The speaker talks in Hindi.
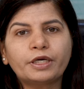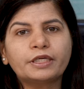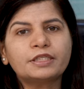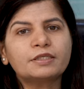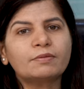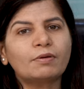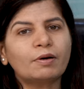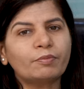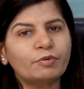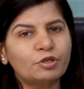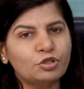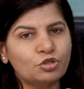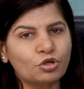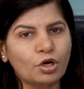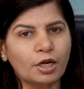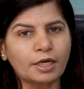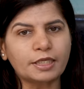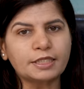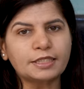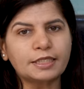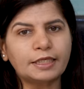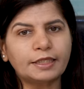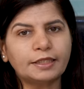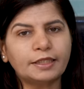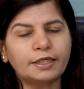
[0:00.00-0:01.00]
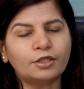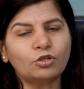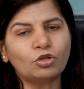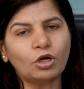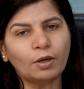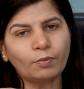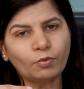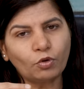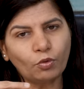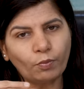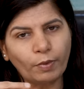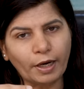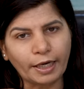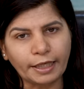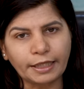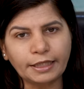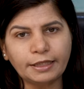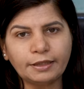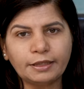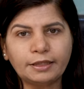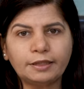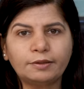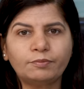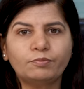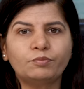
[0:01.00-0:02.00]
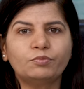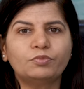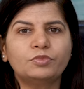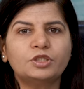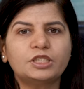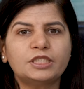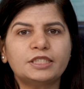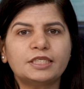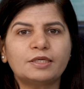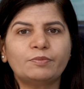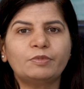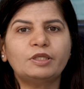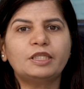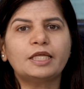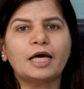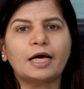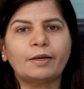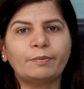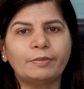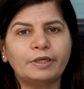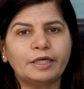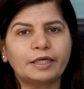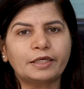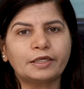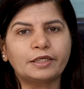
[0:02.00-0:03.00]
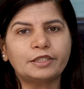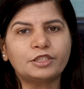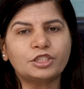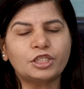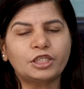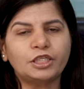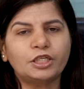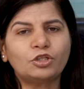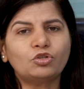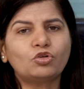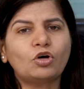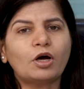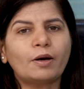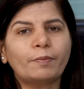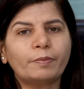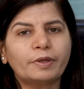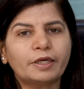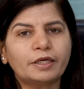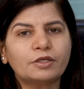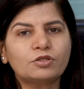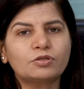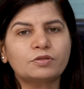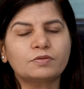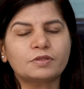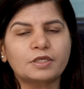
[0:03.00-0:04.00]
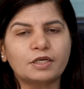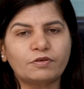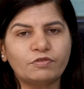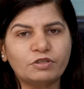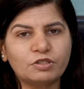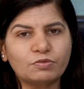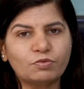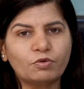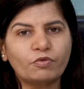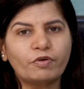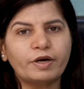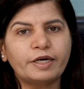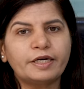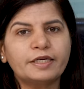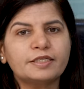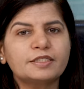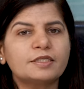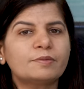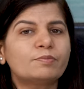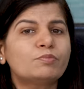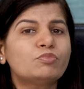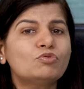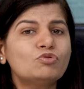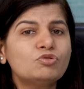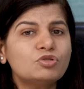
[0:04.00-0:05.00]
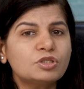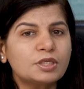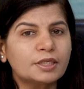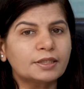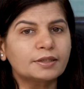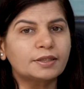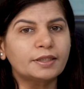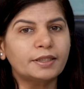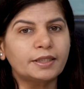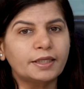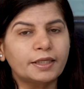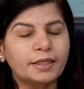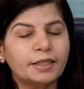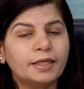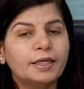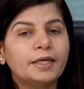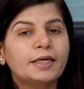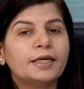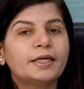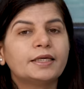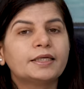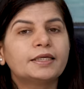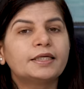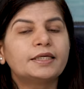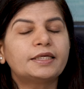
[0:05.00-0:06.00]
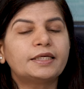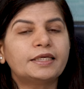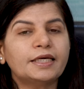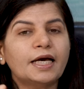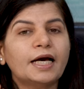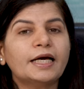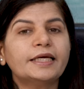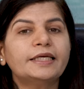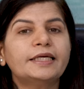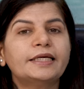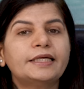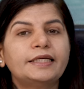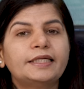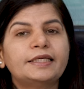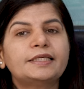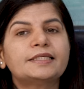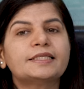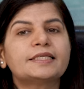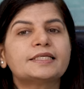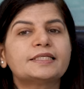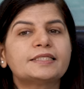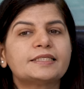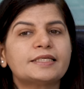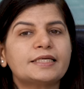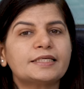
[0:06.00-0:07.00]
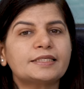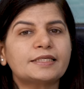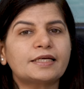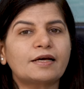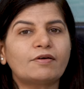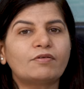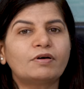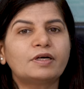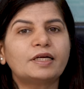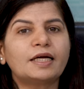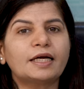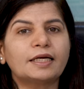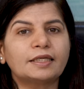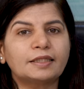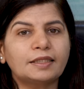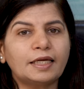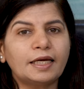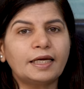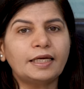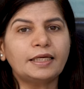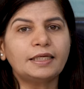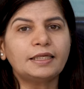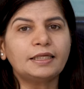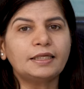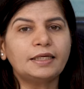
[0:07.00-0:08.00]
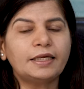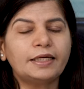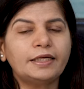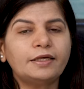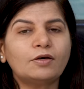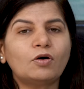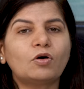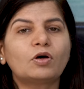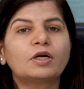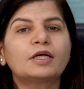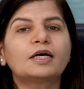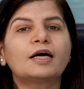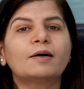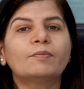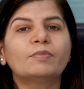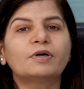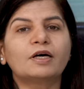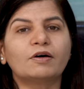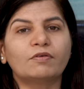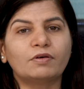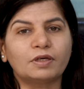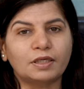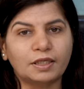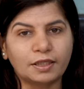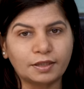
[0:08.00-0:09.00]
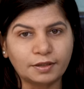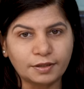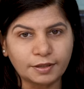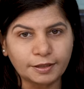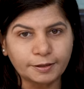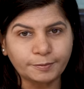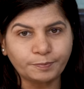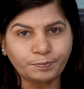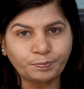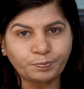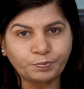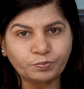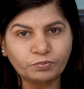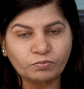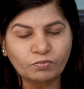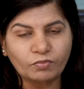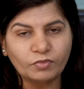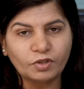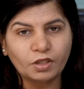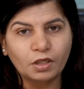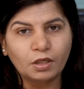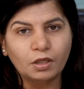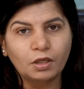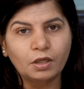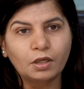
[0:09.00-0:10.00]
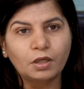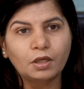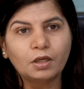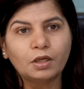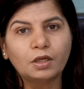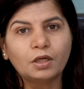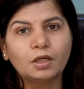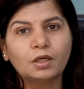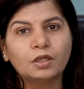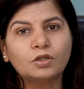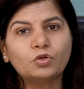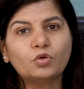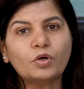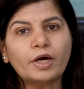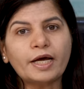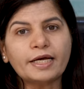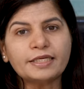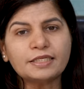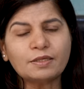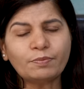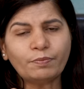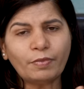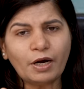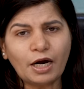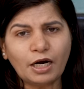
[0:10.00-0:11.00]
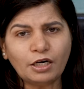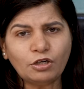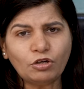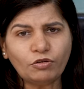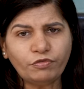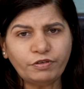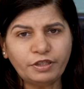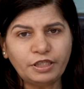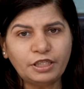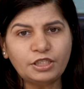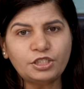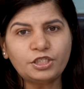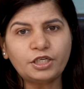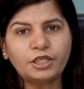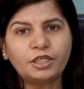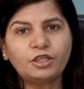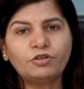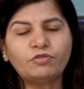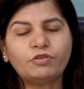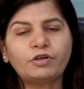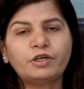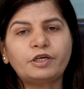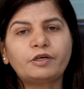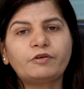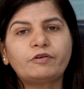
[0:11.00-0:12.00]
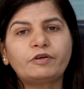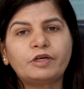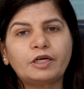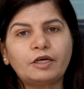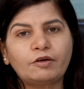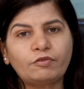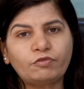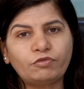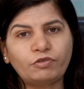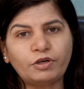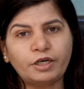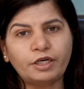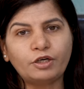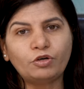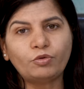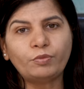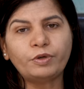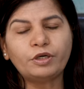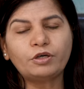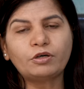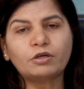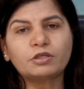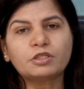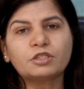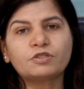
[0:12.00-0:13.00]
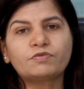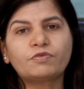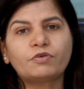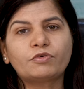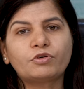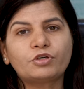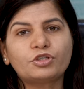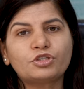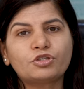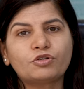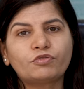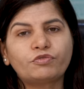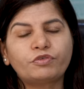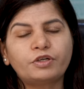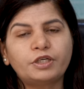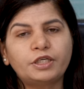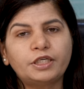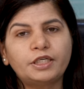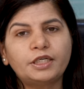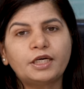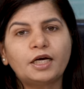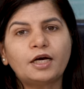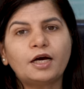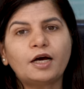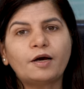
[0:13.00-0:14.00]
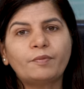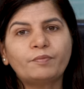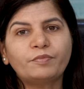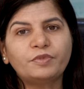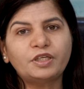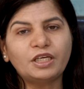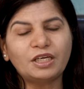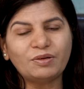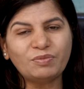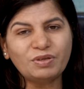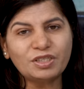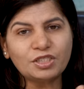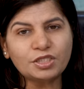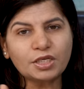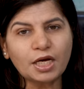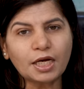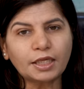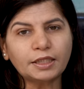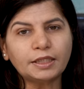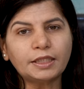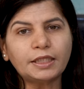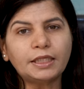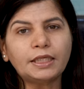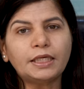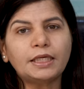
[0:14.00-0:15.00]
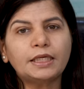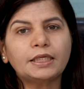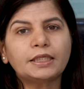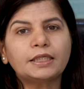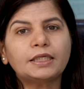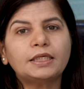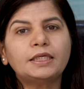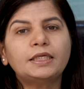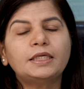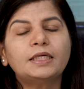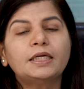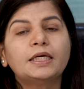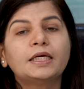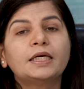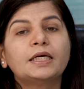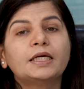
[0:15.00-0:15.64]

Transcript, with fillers: रहे हैं जब आप इंश्योरेंस लेते हैं तो आपको बाकी की चीज़ें भी ध्यान में रखनी चाहिए तो आपके सर्विस प्रोवाइडर से पूछ सकते हैं कि क्या ये डिजीजेस कवर करता है कि नहीं और कब कवर करता है तो एज अ पार्ट ऑफ इनिशिएटिव एंडोमेट्रोसिस फाउंडेशन ऑफ इंडिया हम ये भी चाहते हैं कि